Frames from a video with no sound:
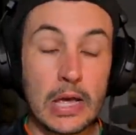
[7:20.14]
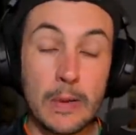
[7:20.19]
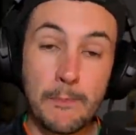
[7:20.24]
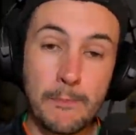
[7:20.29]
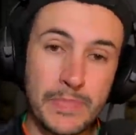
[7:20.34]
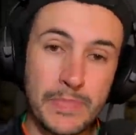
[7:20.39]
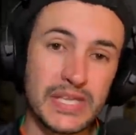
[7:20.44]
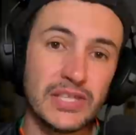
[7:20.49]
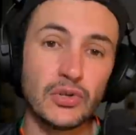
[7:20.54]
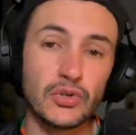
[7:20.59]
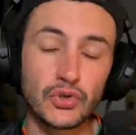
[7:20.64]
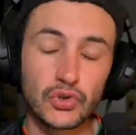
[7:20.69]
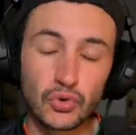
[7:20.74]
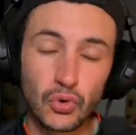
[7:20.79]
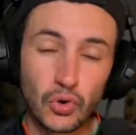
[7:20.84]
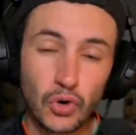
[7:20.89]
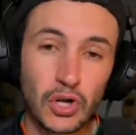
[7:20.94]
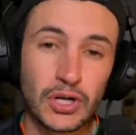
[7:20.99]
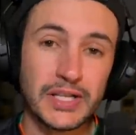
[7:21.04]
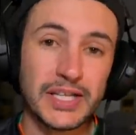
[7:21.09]
mais dans
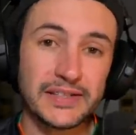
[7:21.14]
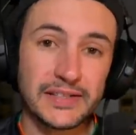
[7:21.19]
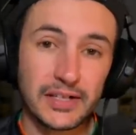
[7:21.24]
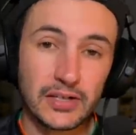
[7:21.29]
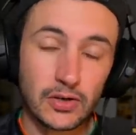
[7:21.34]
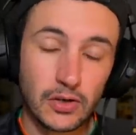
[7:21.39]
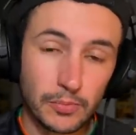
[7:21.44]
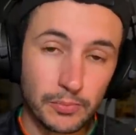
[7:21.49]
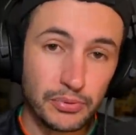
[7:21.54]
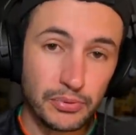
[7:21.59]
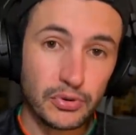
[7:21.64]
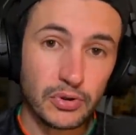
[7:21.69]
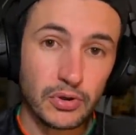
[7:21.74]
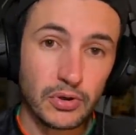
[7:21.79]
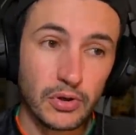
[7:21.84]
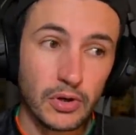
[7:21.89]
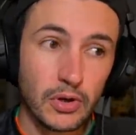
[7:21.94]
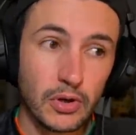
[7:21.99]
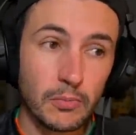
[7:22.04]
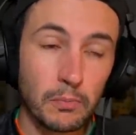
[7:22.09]
son rôle d'attaquant
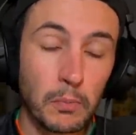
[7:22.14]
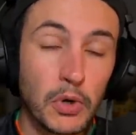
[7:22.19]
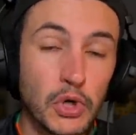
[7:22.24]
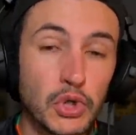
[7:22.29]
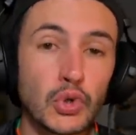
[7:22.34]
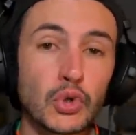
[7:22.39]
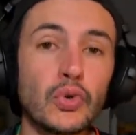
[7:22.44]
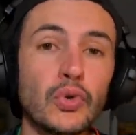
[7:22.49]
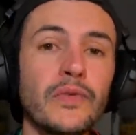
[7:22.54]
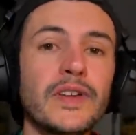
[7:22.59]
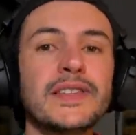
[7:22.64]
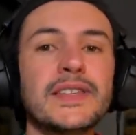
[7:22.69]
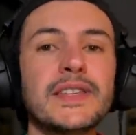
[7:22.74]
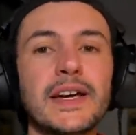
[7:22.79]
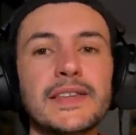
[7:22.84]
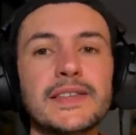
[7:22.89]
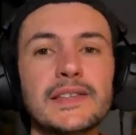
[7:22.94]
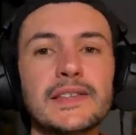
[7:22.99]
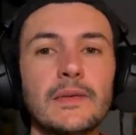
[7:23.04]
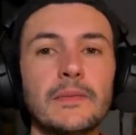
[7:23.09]
pur, moi je le trouve
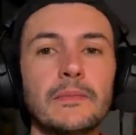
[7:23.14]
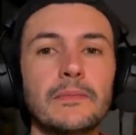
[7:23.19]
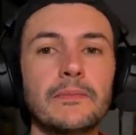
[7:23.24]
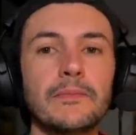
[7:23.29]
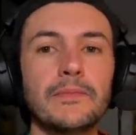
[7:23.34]
intéressant.